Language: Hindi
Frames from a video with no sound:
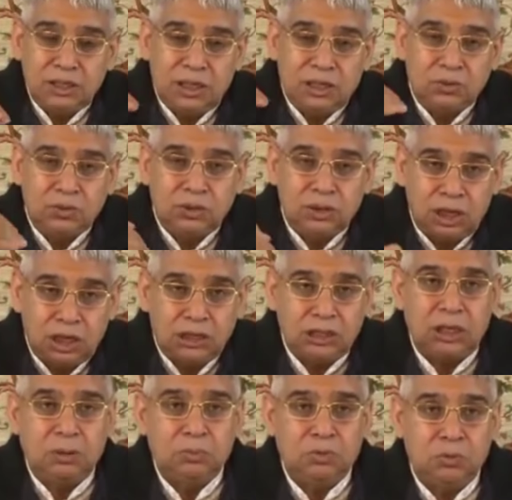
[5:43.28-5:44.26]
साधना जो
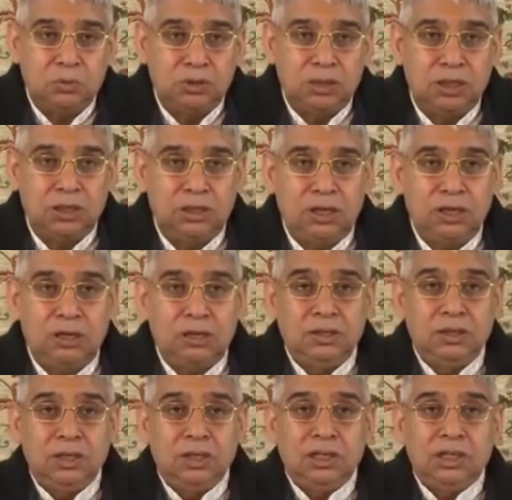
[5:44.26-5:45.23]
दास आपको बताएगा
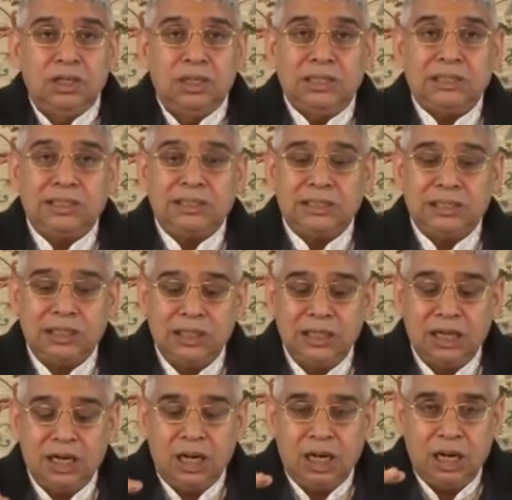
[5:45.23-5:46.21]
इससे
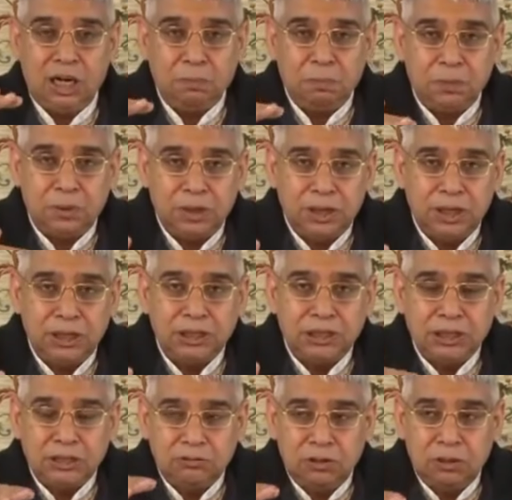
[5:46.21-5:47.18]
आपके
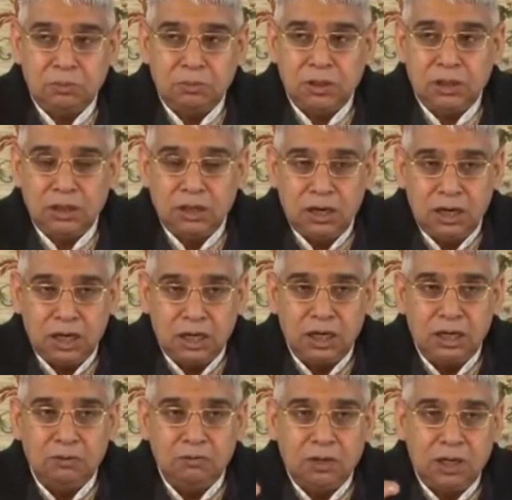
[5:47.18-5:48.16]
जीवन में
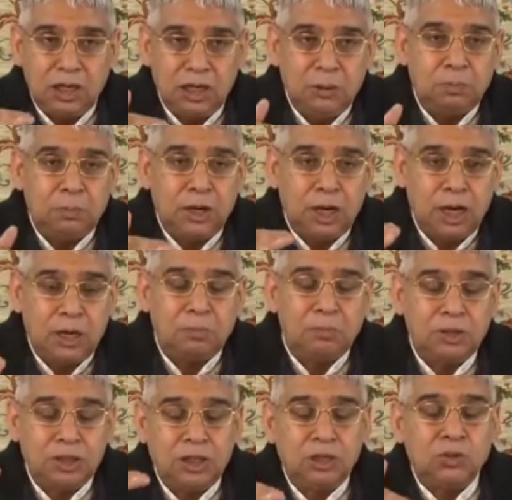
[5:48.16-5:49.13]
आने वाले
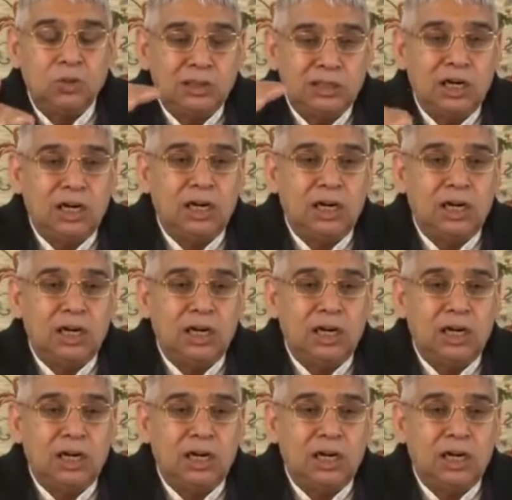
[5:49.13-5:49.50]
प्रारब्ध के जो